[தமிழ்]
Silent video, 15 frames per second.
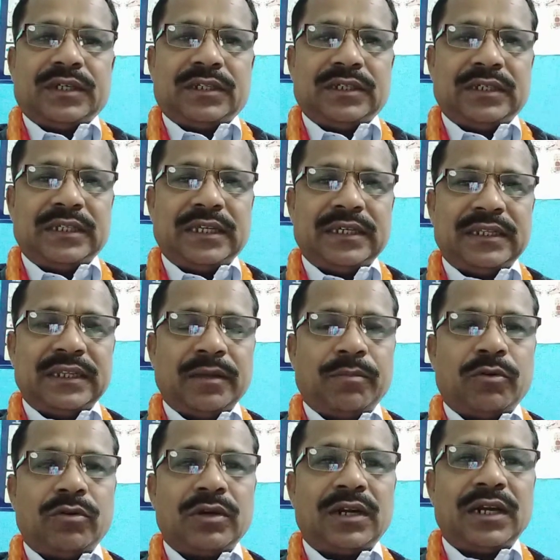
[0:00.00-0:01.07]
இது இந்த
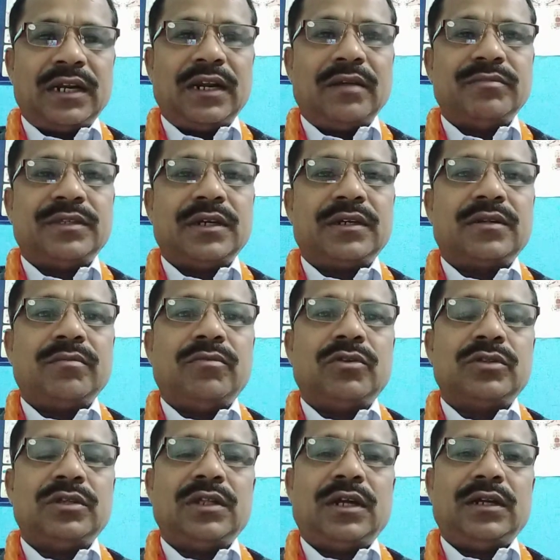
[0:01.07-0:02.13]
பொருள்களை எல்லாம் சேர்க்கும்
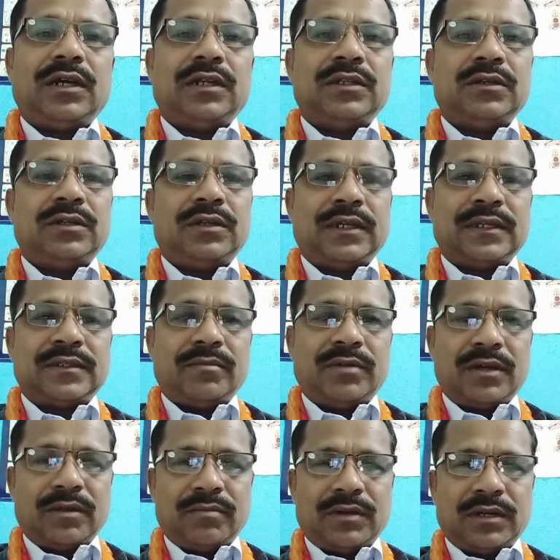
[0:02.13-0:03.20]
பொழுது தான் அது
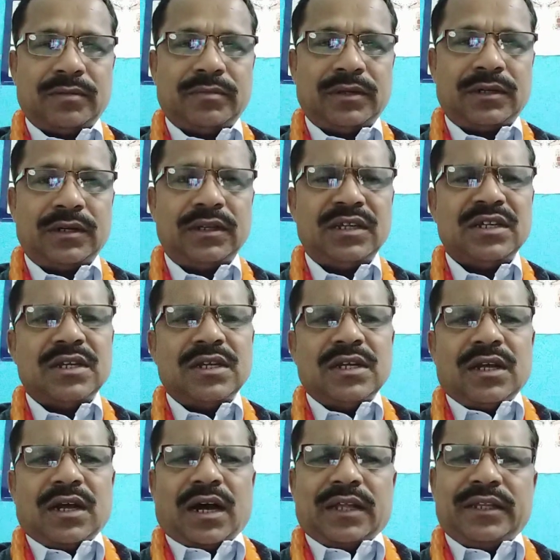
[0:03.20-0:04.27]
ரசமாக மாறும் என்று
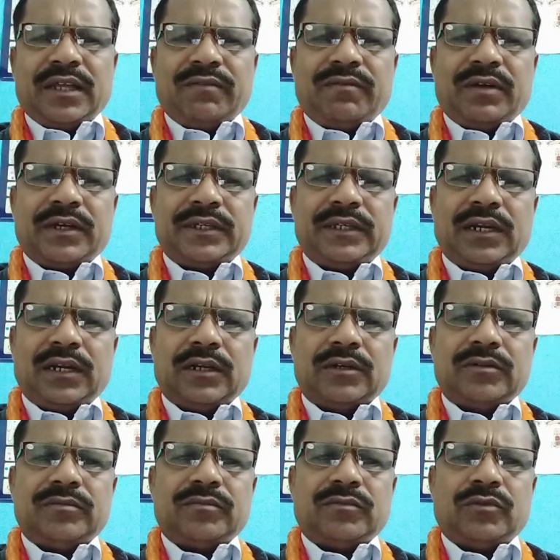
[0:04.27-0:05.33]
அதே வகையில்
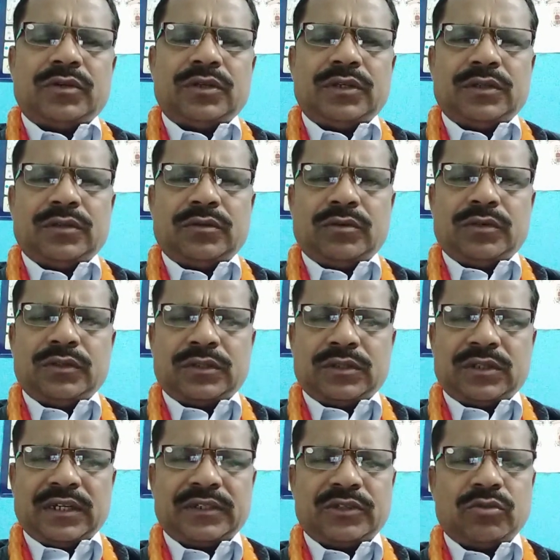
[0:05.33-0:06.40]
ஒரு ஒரு
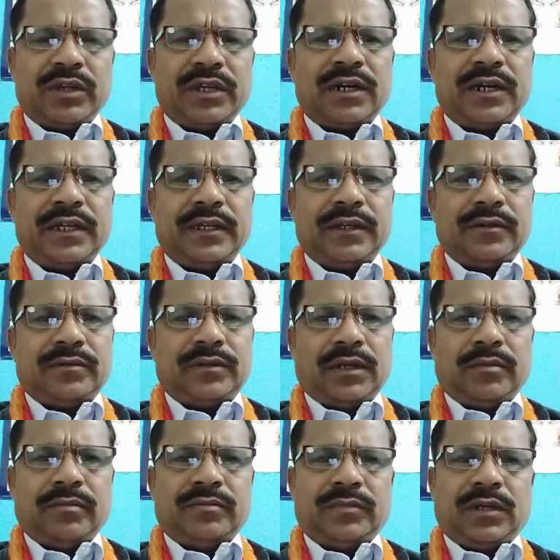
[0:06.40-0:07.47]
சில துறைகளை
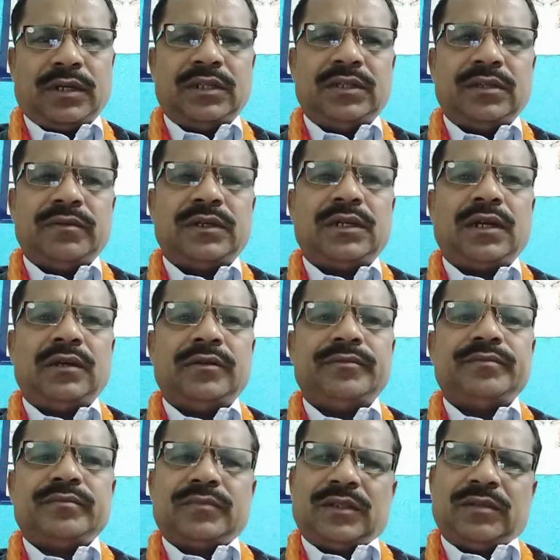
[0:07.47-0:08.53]
நாம் அறிந்து விட்டால்
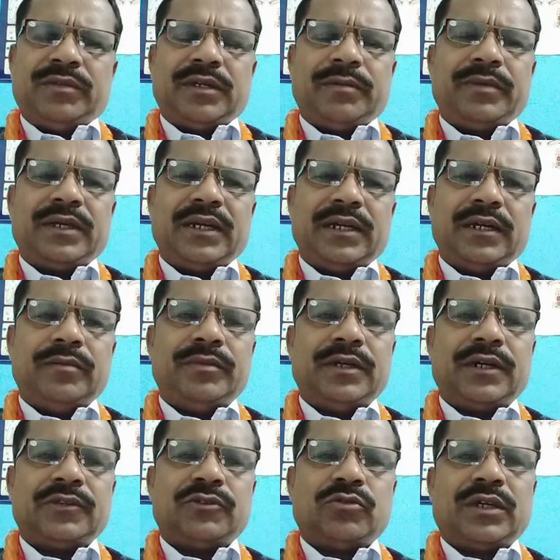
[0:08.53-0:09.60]
மிக மிக
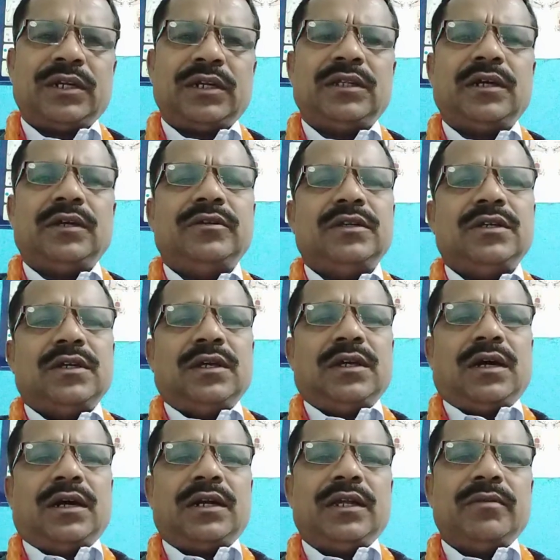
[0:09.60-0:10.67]
எளிமையான துறைகள் தான்
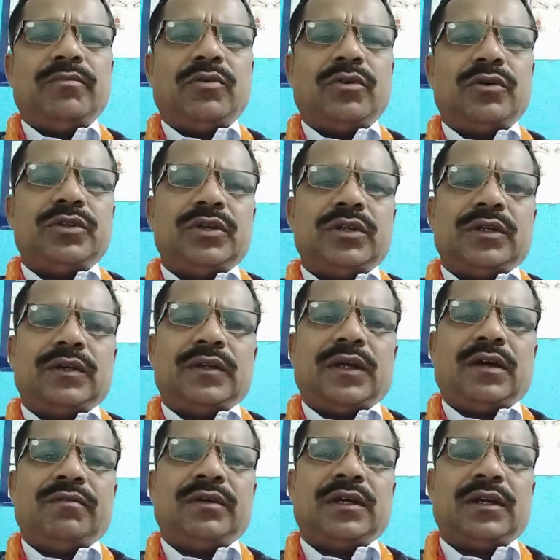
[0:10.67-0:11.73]
அறியும் பொழுது
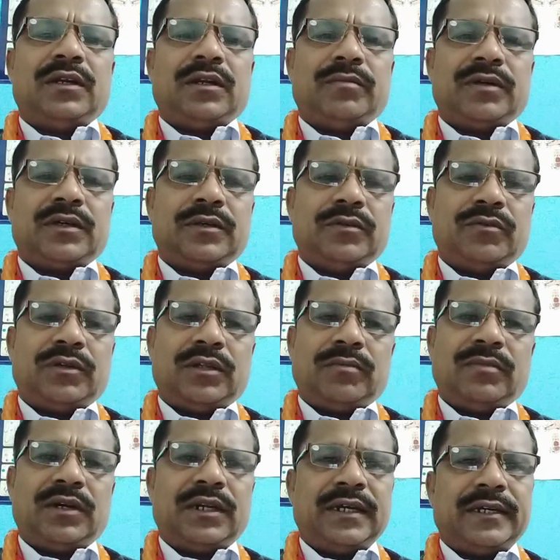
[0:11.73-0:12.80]
அவைகள் நமக்கு
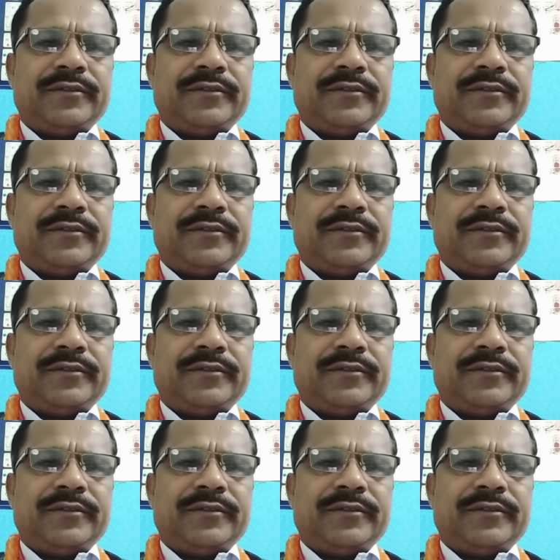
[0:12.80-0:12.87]
உன்னதமான